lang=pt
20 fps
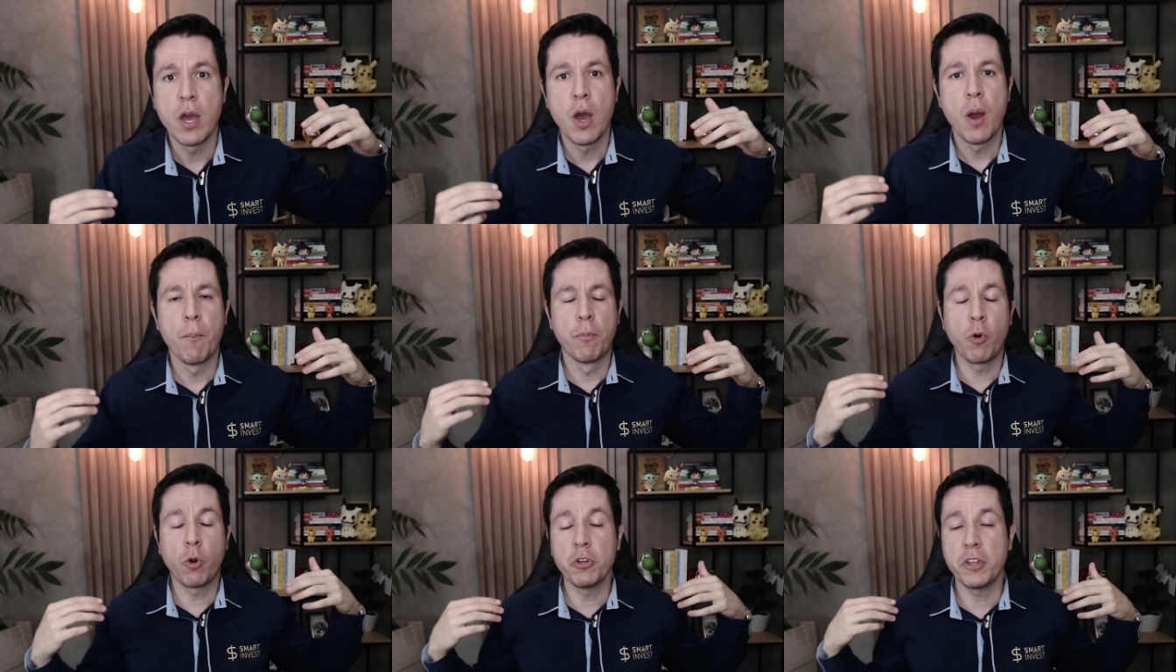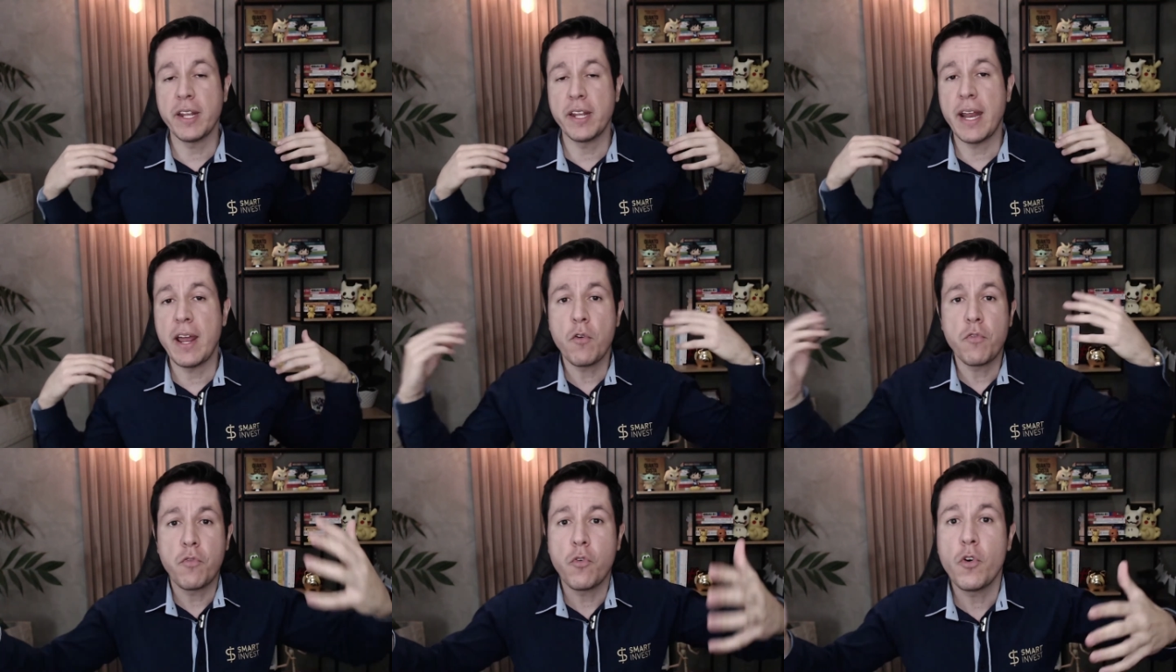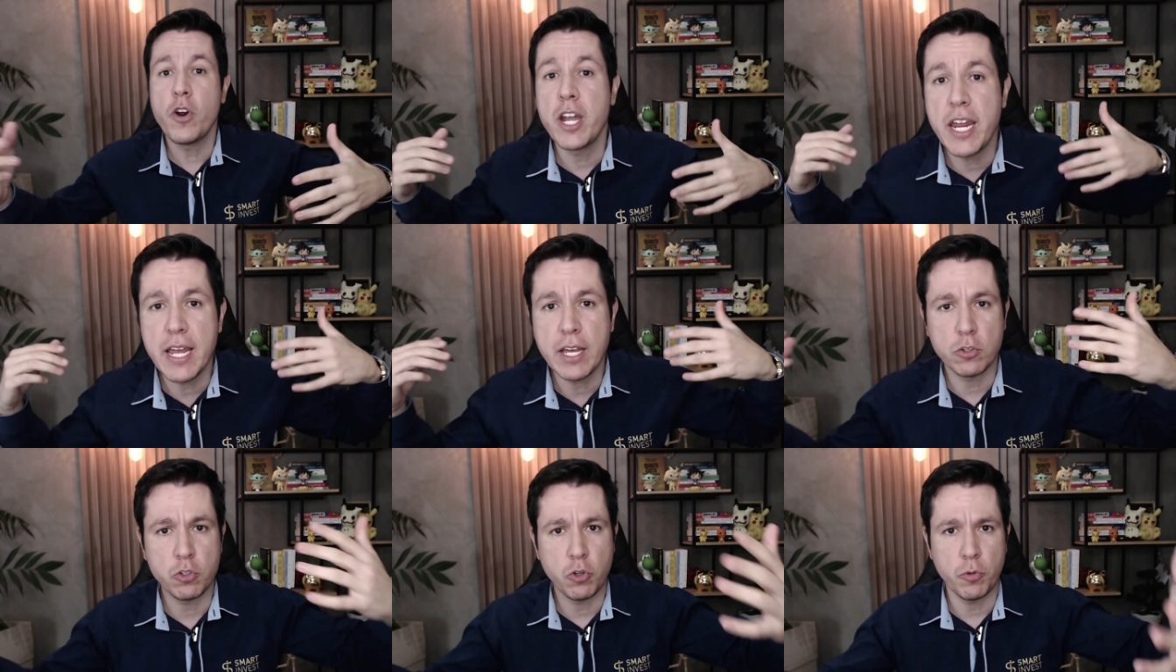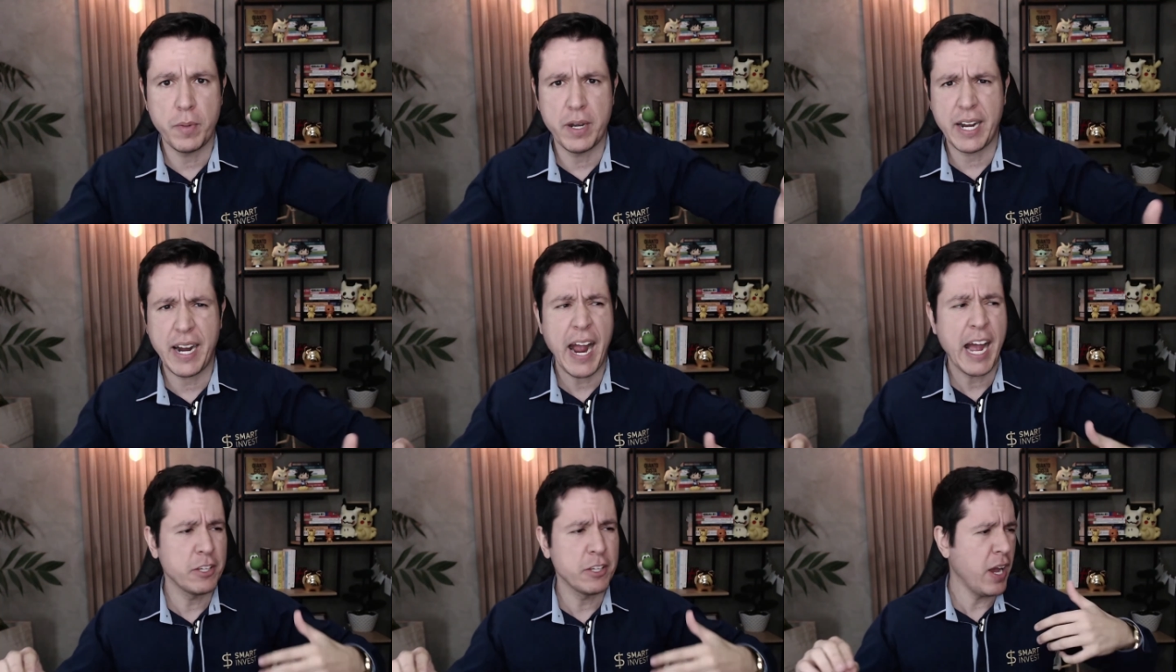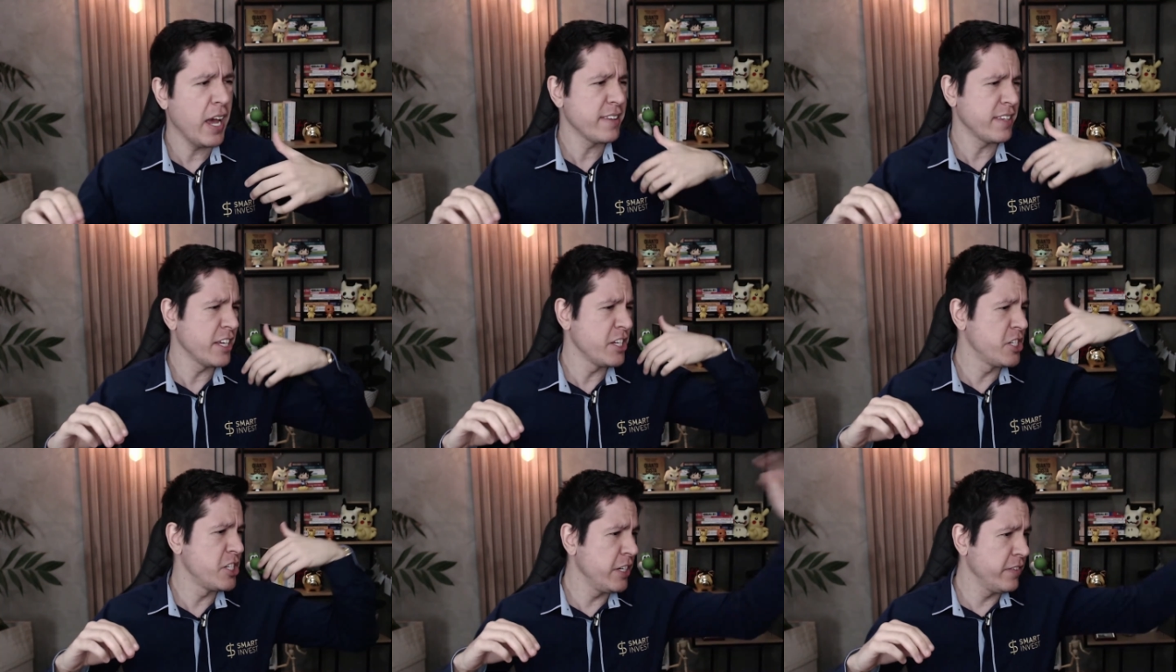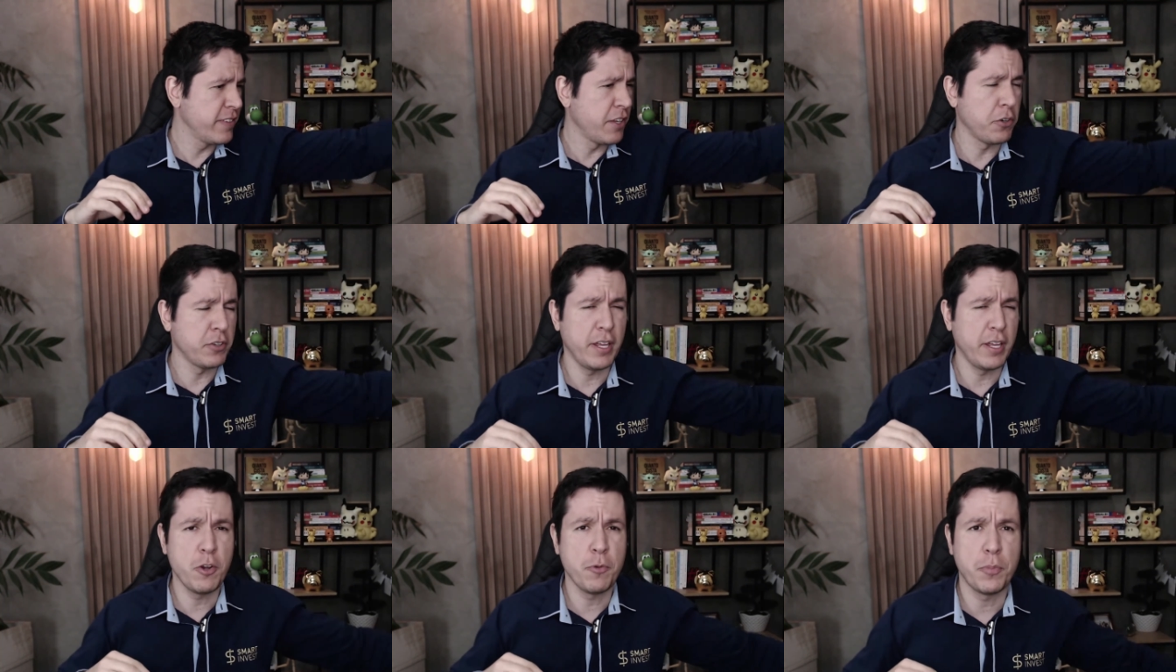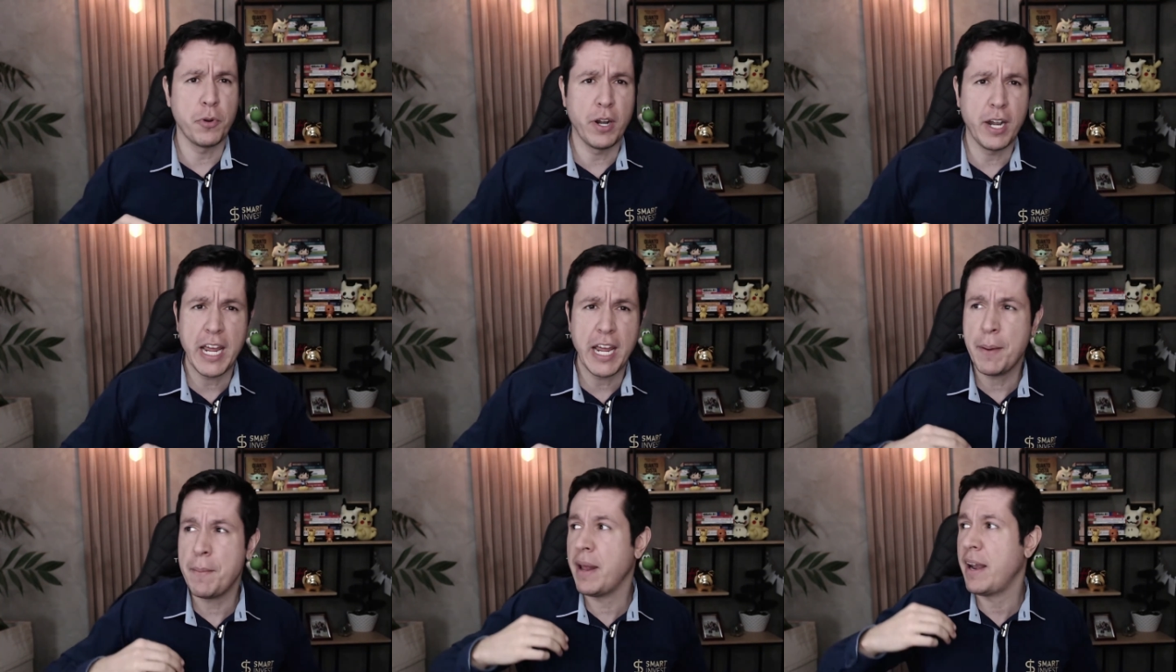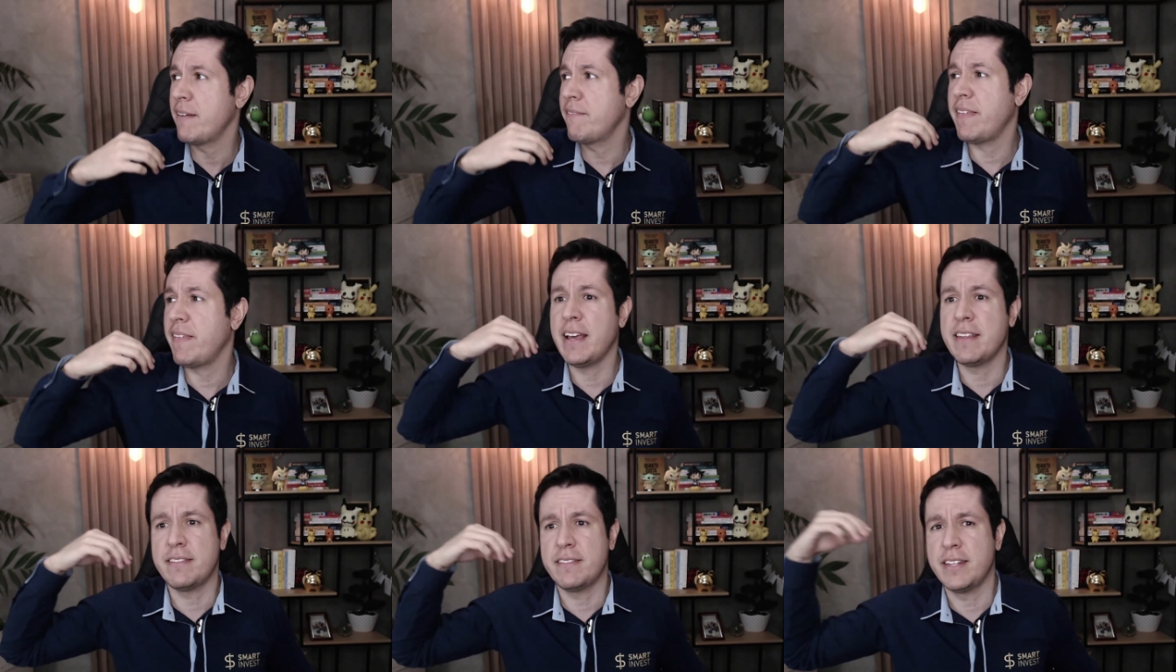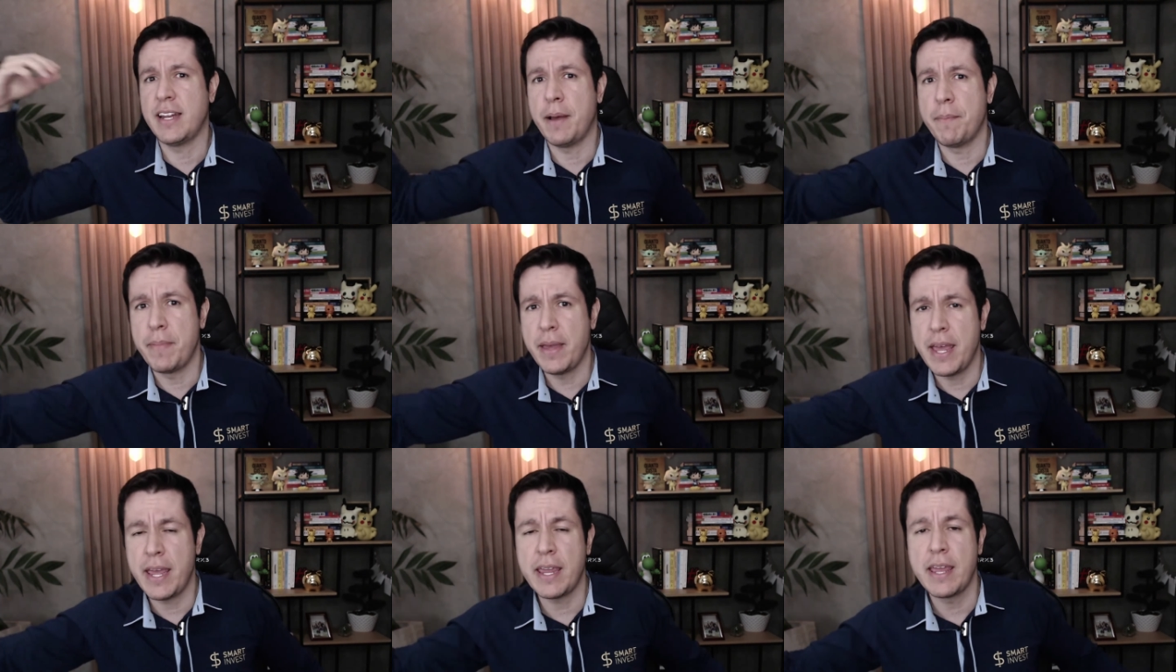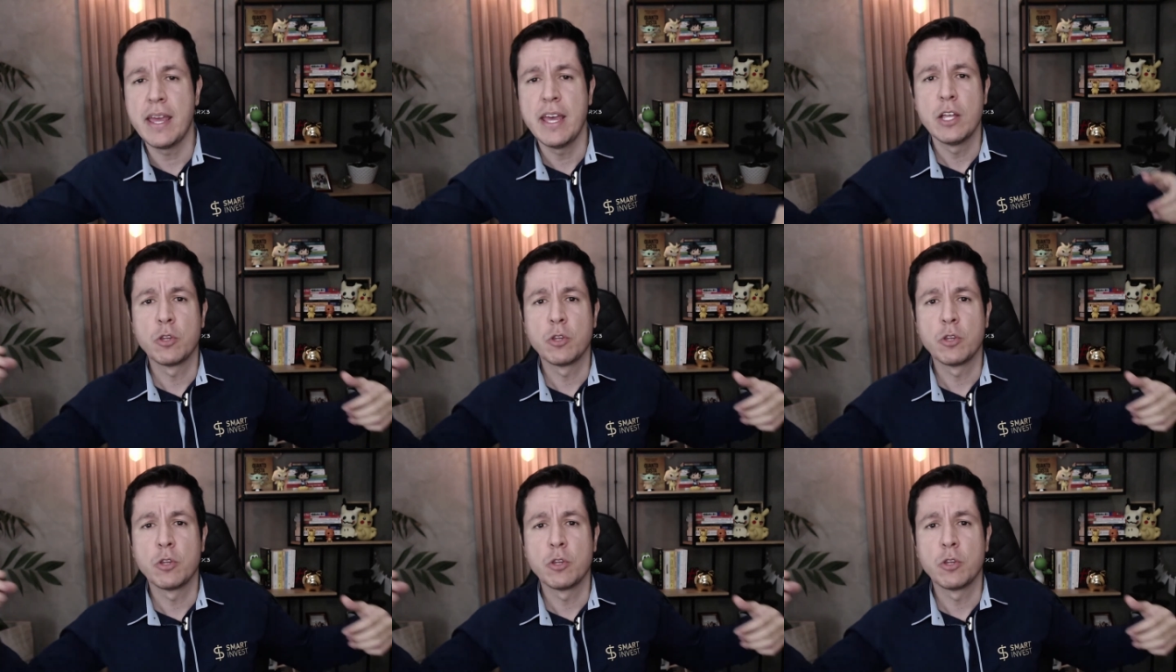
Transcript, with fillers: Por conta da euforia do mercado, ah, essa dívida não tem nenhum problema, ela vai se dar bem,